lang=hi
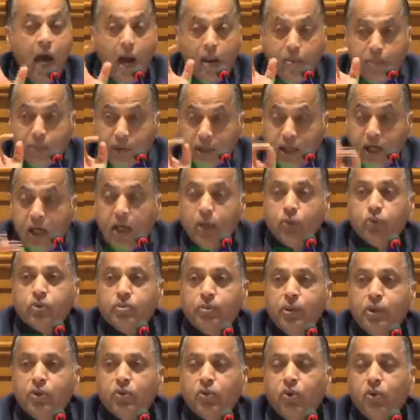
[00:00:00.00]
आपका
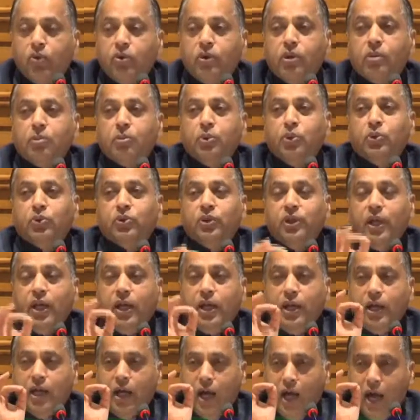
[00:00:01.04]
उसमें कंट्रीब्यूशन
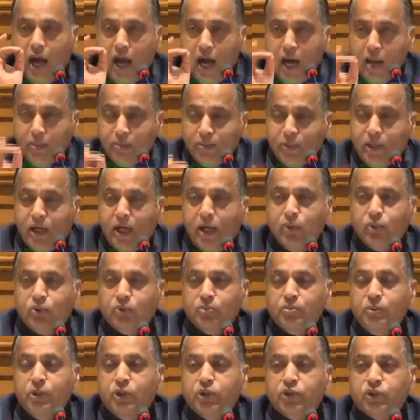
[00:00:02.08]
है आपका
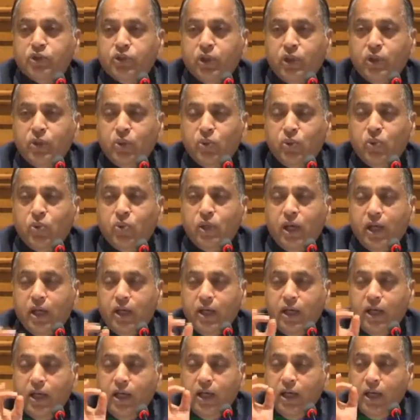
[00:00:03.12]
उसमें सहयोग
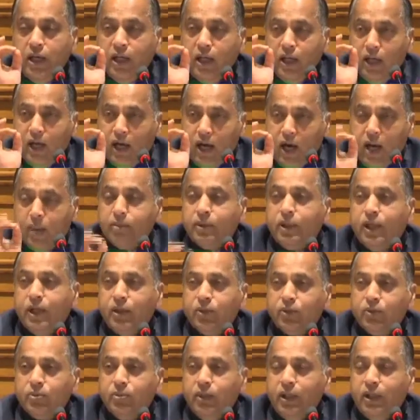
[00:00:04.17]
है आपका
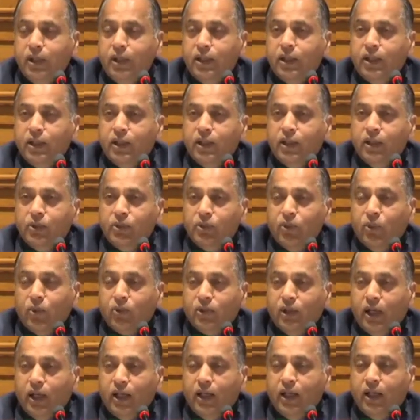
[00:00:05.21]
उसमें
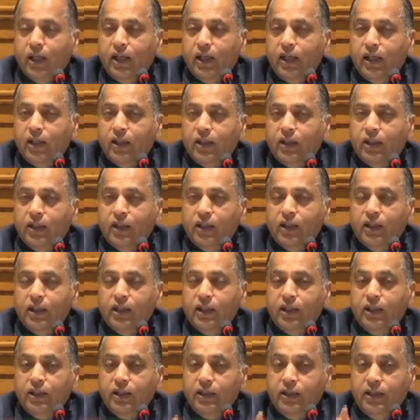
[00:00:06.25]
योगदान है
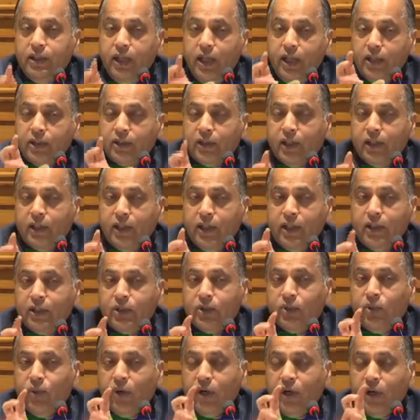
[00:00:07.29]
ये
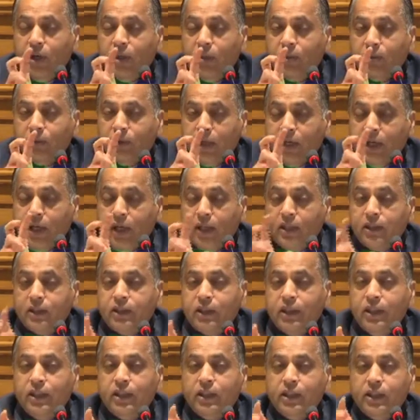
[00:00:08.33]
संदेश जो हर तरह
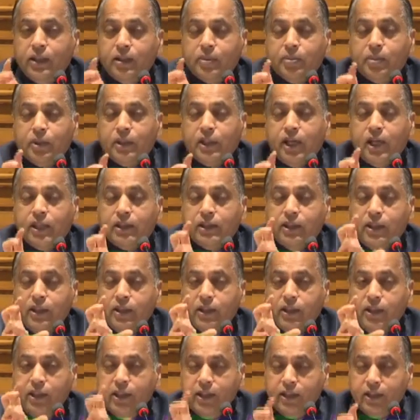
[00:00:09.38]
से किस प्रकार से
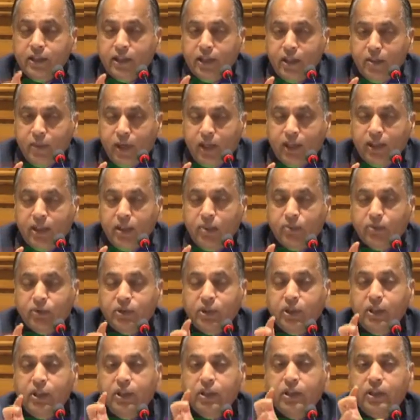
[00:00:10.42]
गीत के माध्यम
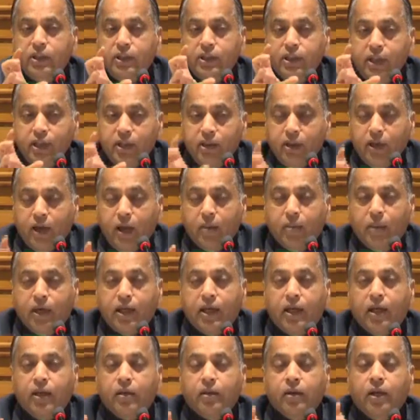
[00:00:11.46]
से ये
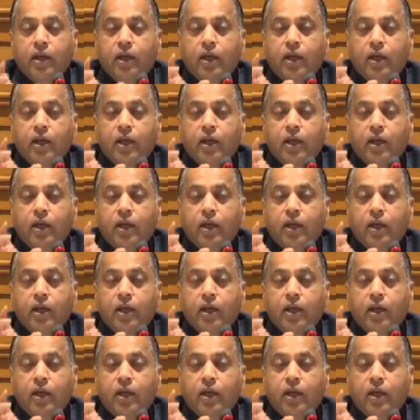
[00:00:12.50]
हमारा